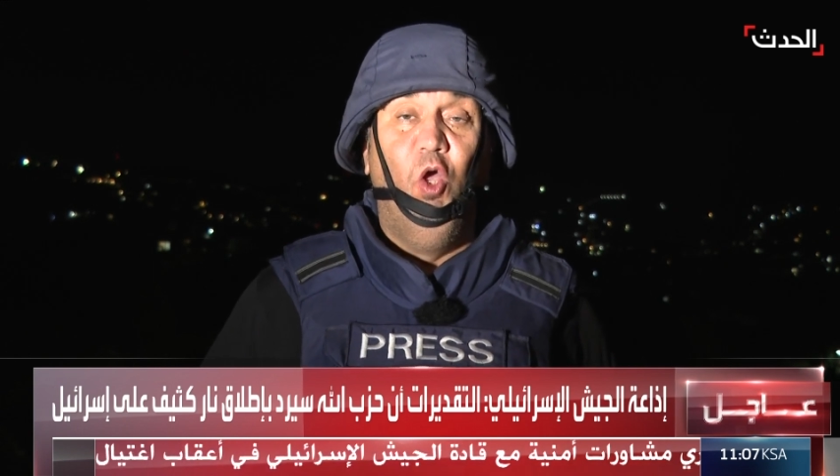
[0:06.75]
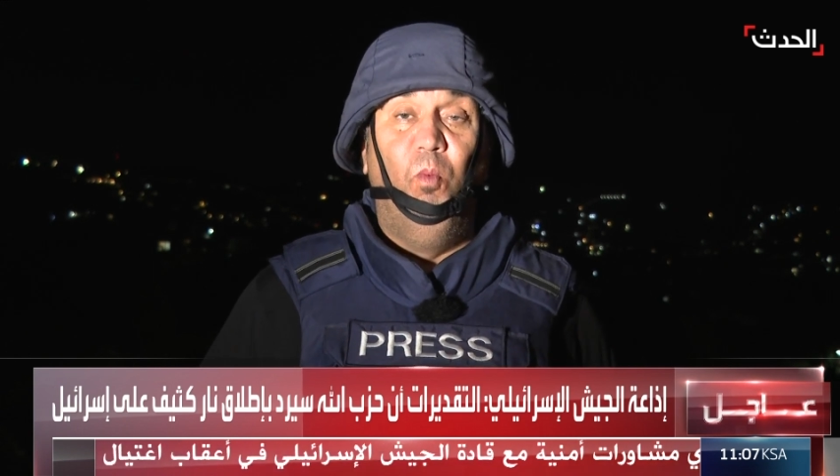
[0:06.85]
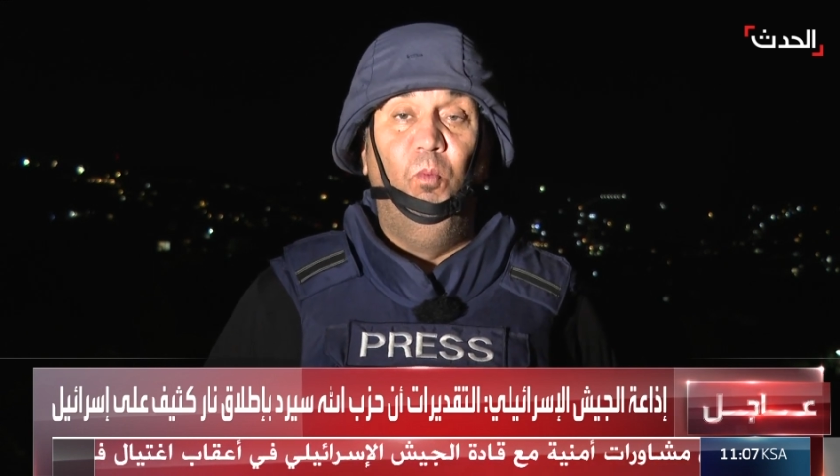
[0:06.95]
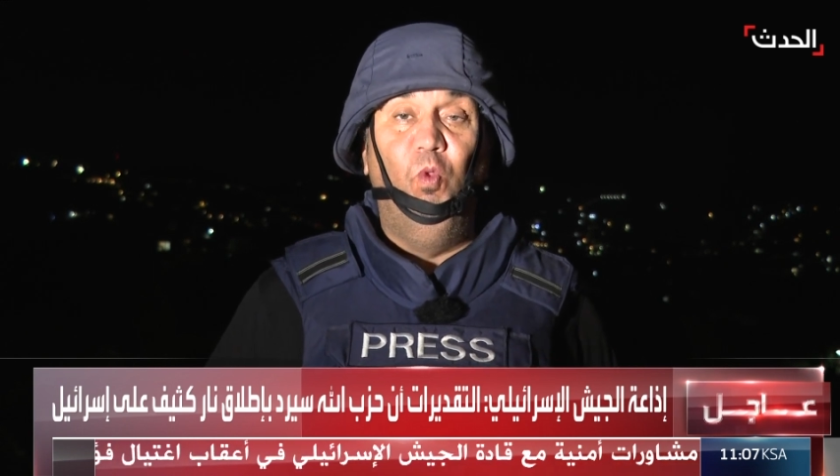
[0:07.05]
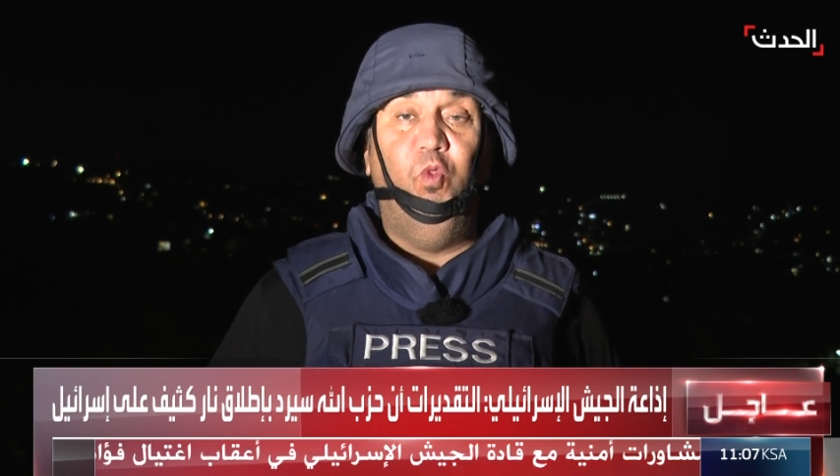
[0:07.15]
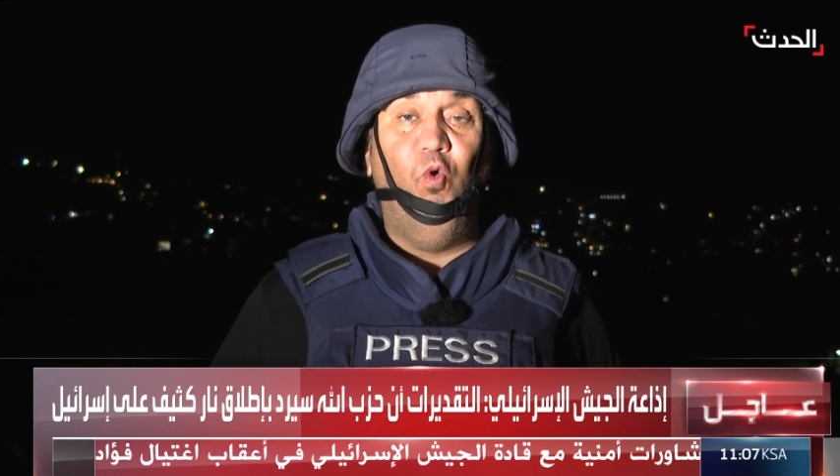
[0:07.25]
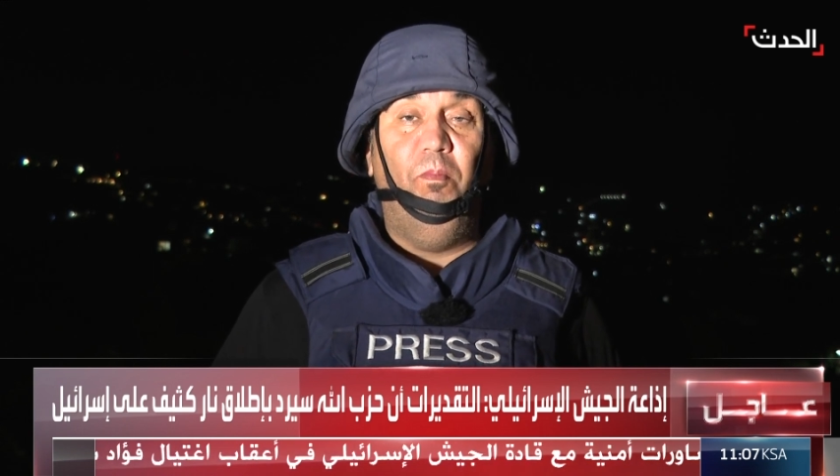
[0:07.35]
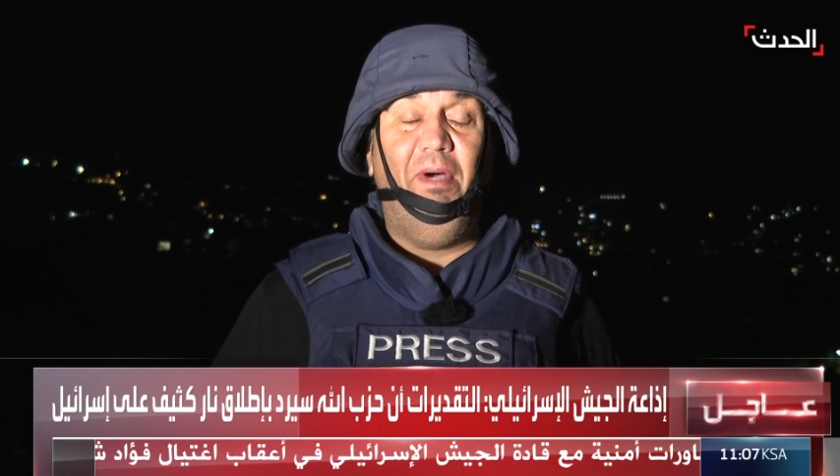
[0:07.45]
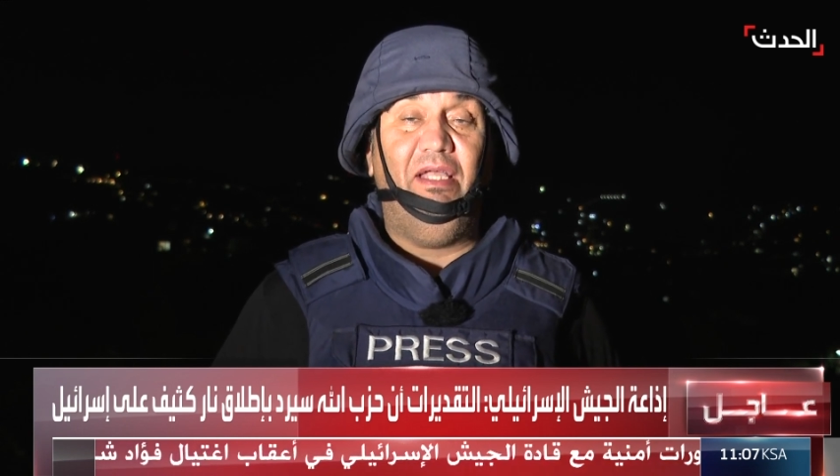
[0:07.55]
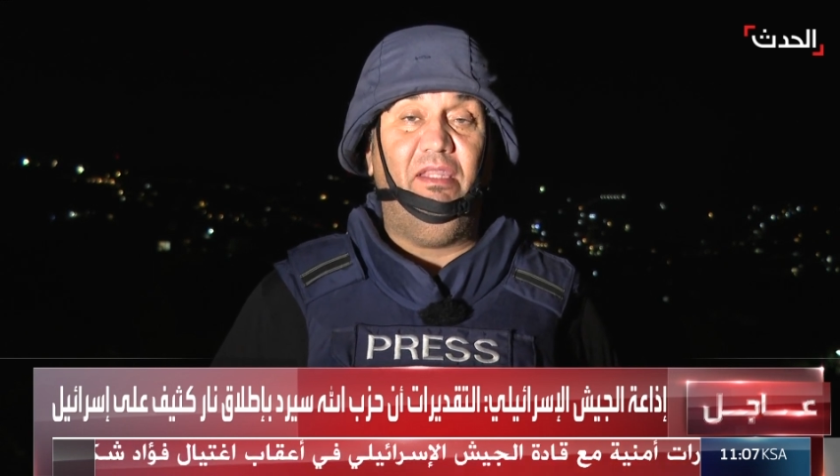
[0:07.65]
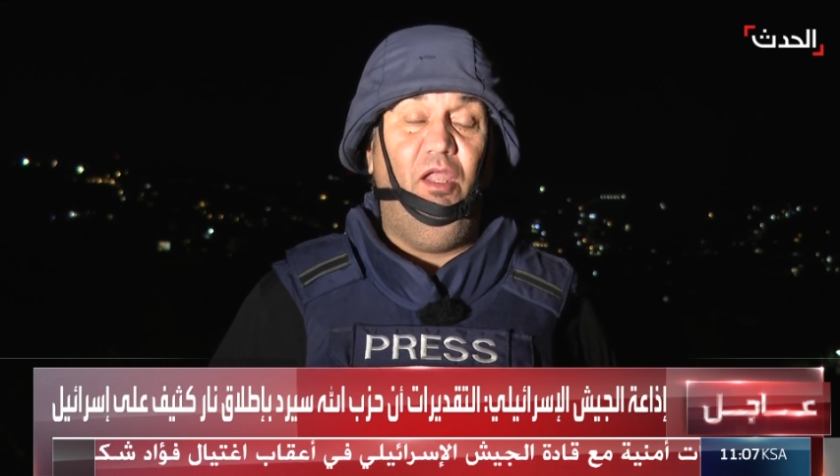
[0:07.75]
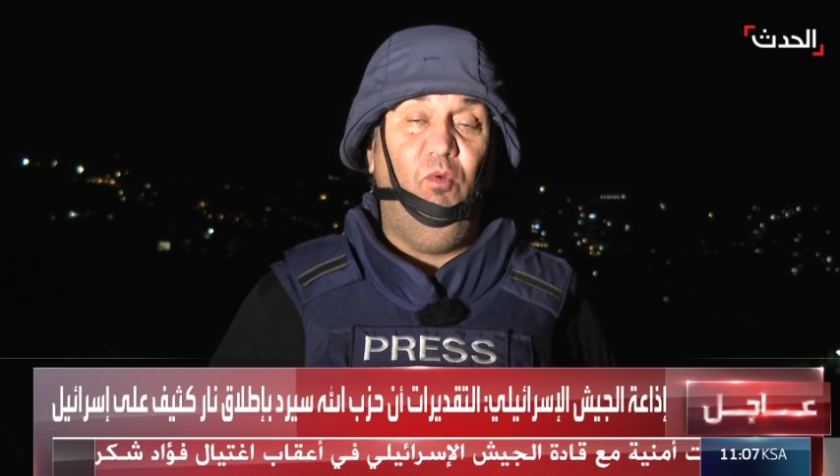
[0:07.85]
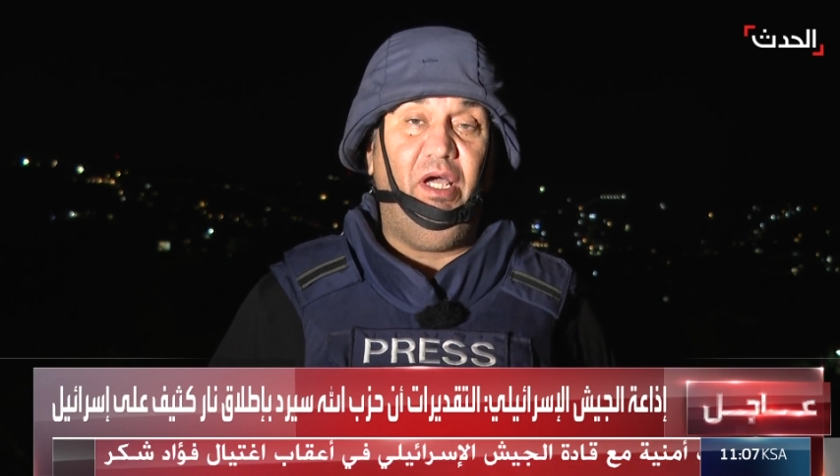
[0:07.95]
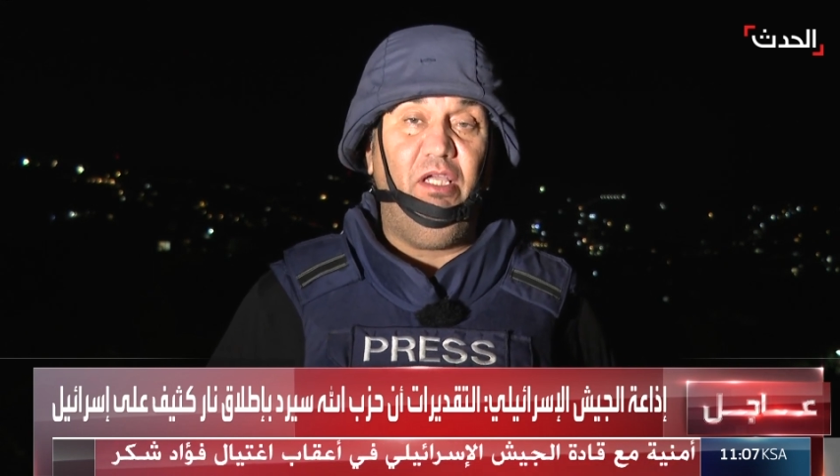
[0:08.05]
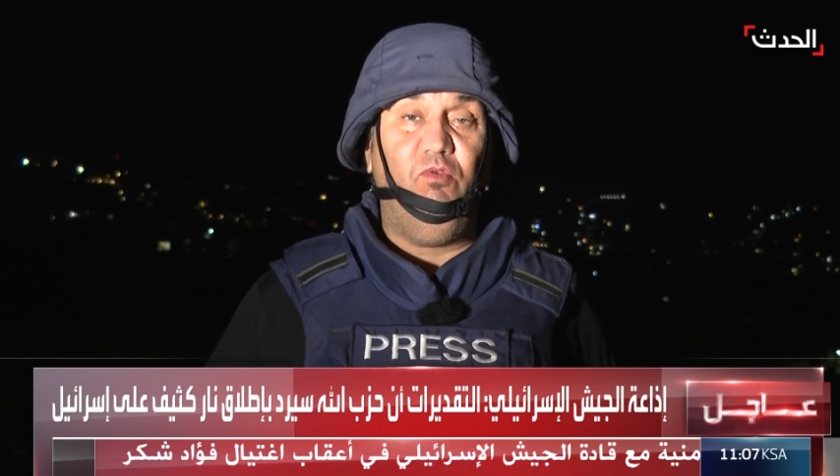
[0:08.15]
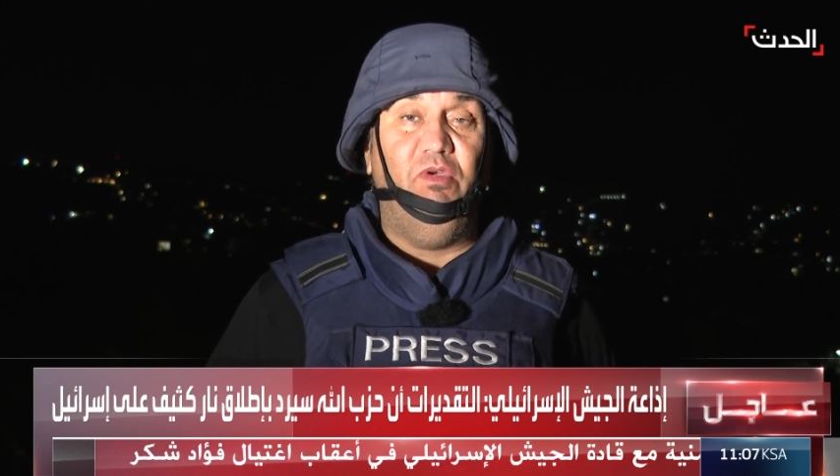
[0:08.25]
منذ بعض الوقت